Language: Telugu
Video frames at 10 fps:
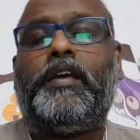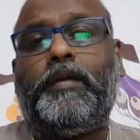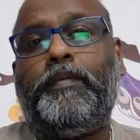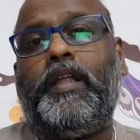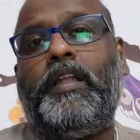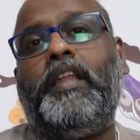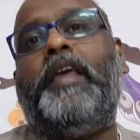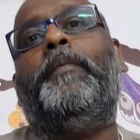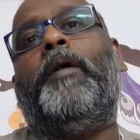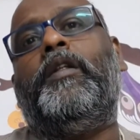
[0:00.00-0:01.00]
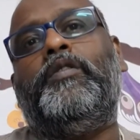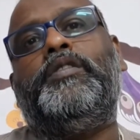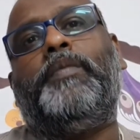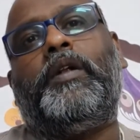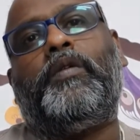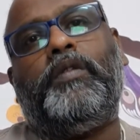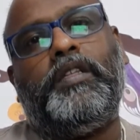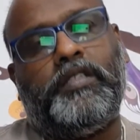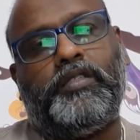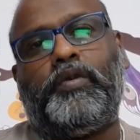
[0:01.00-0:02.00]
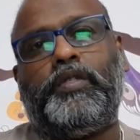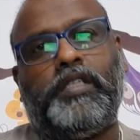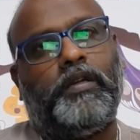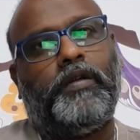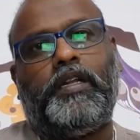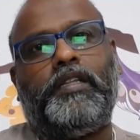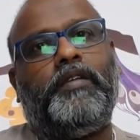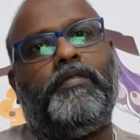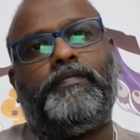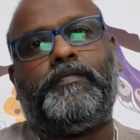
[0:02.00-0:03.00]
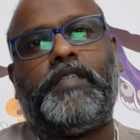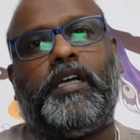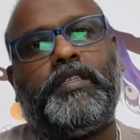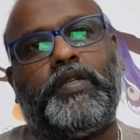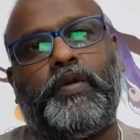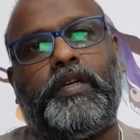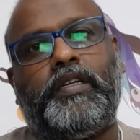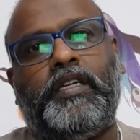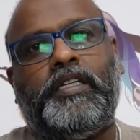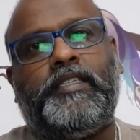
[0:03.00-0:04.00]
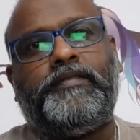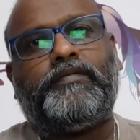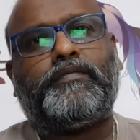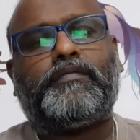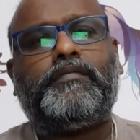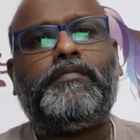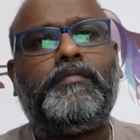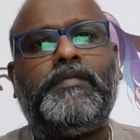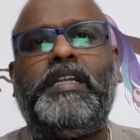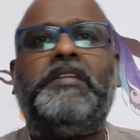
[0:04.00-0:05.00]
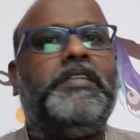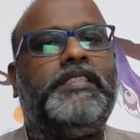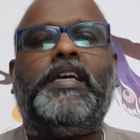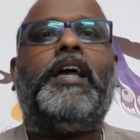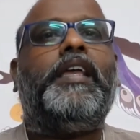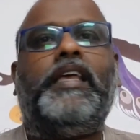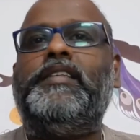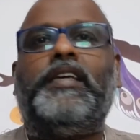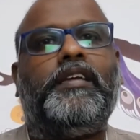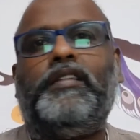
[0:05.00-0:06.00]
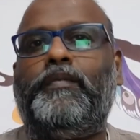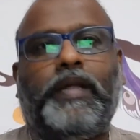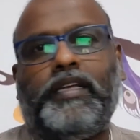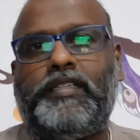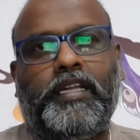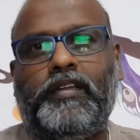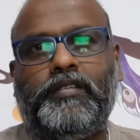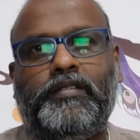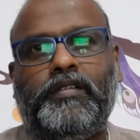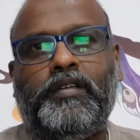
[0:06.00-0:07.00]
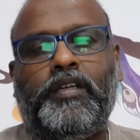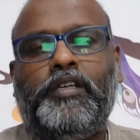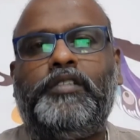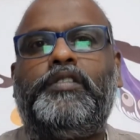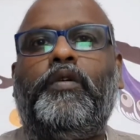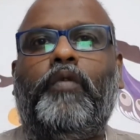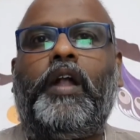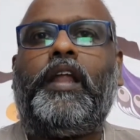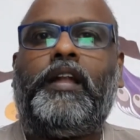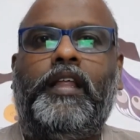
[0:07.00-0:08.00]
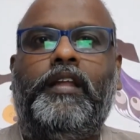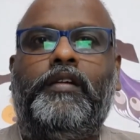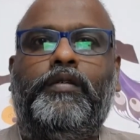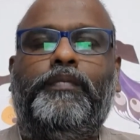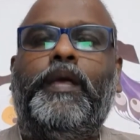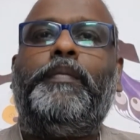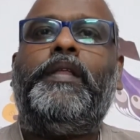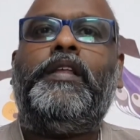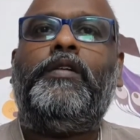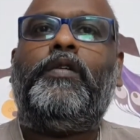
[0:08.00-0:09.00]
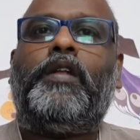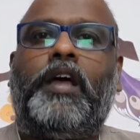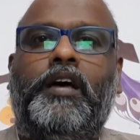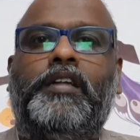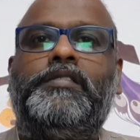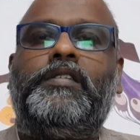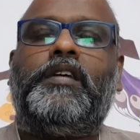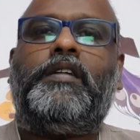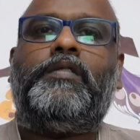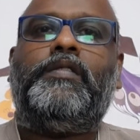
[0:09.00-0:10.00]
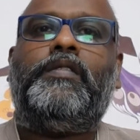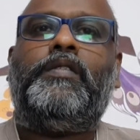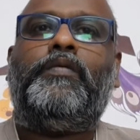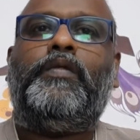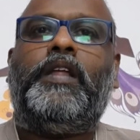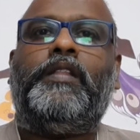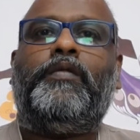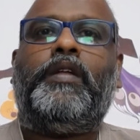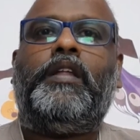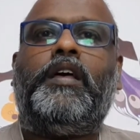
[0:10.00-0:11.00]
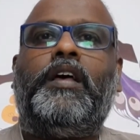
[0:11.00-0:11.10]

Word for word: క్రిమినల్ని నేపాల్ నుంచి పట్టుకొని తీసుకొచ్చారు అన్నది ఆ స్టోరీ నిజంగా ఏం జరిగిందో మనకు తెలియదు సో వాడు అట్టెళ్ళాడు మేబీ దీంట్లో నాగార్జున గారు ఉన్నందువల్ల